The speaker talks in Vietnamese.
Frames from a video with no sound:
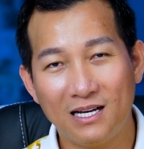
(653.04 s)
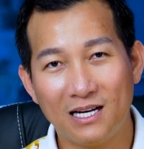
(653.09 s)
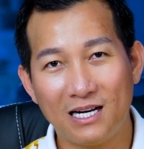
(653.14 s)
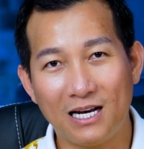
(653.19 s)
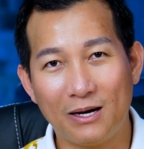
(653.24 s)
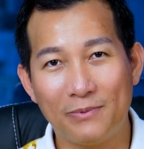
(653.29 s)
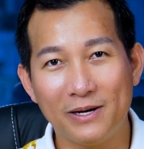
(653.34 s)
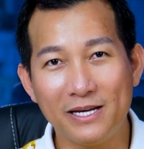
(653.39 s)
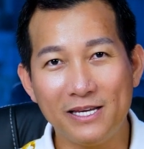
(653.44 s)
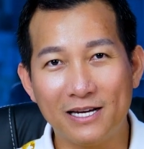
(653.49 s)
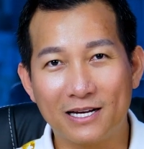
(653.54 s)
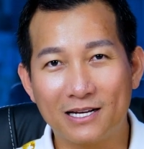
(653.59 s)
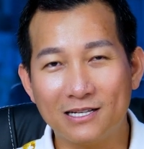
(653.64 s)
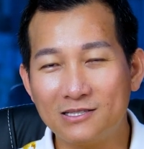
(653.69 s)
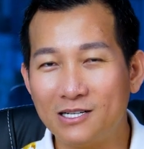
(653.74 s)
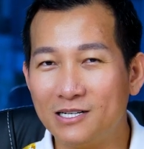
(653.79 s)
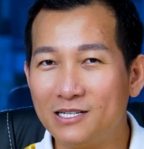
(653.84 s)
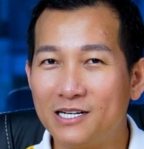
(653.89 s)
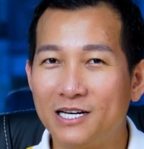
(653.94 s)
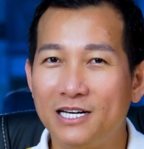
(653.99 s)
là bởi vì
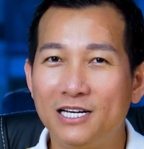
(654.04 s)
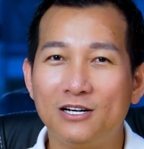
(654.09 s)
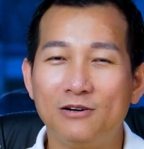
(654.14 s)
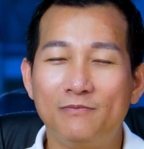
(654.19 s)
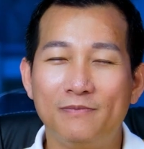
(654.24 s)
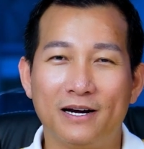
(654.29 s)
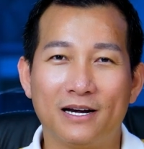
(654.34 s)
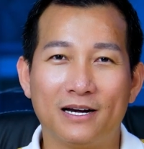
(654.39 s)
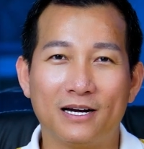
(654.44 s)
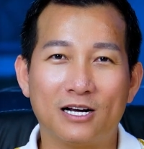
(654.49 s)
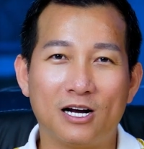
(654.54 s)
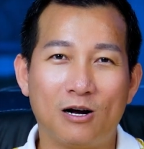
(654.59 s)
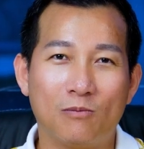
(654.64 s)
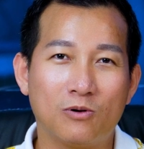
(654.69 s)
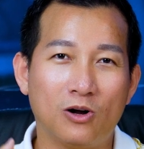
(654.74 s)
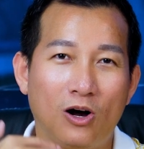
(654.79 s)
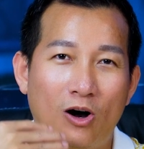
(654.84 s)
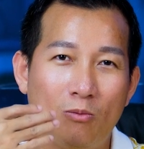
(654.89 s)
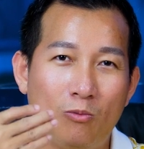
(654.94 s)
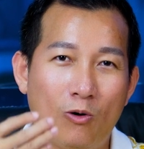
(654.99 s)
cái tính khí của mình
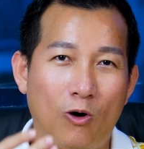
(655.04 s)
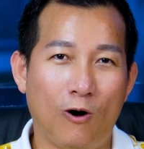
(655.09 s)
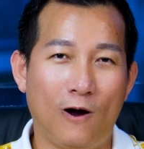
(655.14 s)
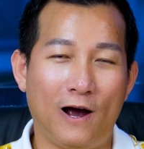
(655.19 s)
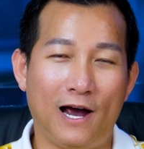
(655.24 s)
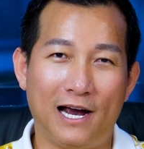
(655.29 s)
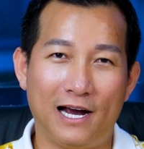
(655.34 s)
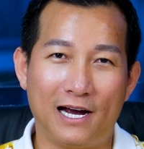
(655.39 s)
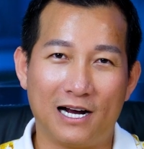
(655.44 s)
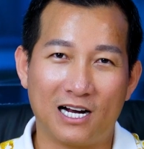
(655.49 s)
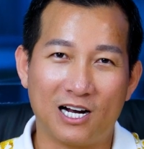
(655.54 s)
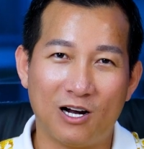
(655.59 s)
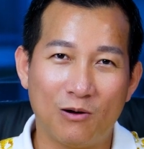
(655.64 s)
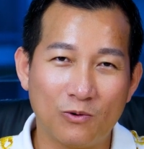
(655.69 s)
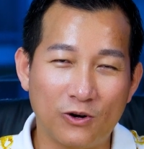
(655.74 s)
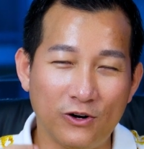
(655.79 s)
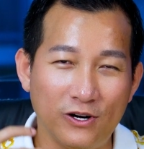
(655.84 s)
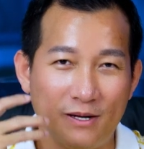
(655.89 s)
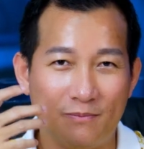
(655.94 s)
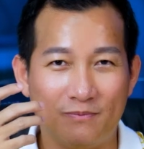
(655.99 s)
không có ôn hòa
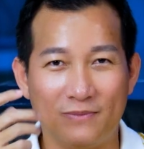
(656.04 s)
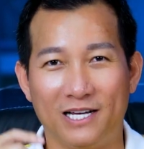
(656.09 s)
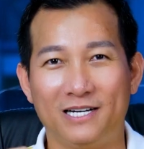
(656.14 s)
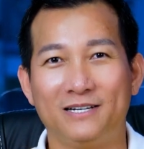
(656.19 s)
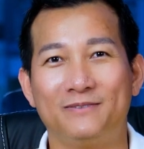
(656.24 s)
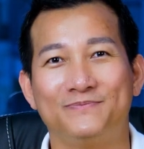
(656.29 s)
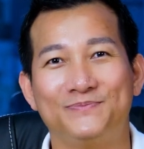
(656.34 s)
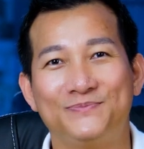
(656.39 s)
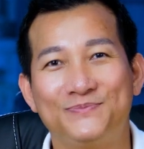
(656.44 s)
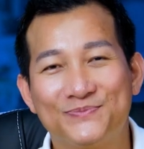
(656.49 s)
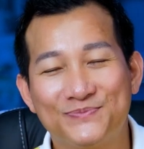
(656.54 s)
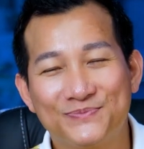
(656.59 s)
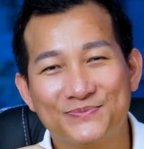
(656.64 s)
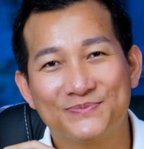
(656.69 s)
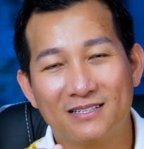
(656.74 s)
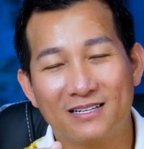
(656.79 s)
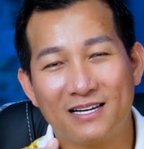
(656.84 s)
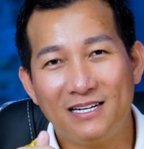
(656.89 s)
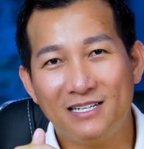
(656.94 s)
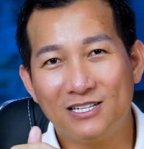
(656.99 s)
không có điềm tĩnh
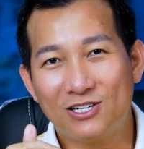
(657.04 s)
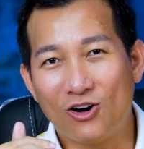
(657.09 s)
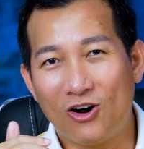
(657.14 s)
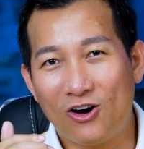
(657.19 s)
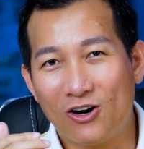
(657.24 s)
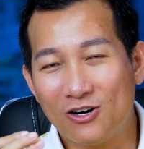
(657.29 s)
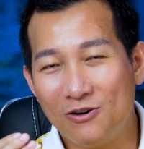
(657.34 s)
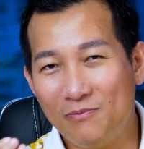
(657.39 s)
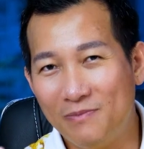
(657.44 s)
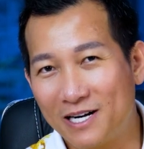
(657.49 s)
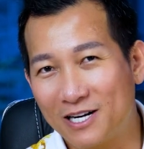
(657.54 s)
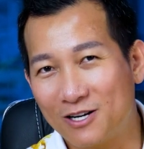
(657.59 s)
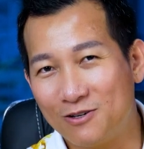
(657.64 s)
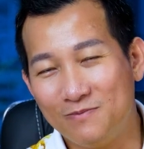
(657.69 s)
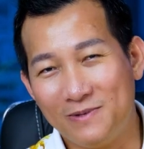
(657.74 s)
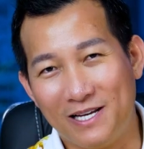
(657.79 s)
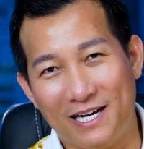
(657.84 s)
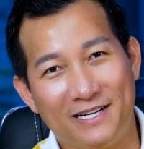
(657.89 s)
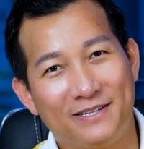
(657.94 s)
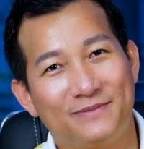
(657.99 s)
cái đứa con của mình
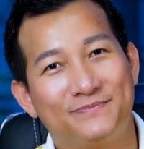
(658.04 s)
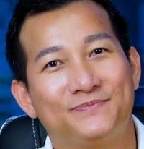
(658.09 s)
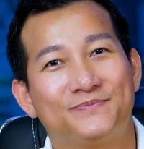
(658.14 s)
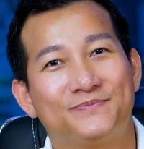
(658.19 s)
cũng vậy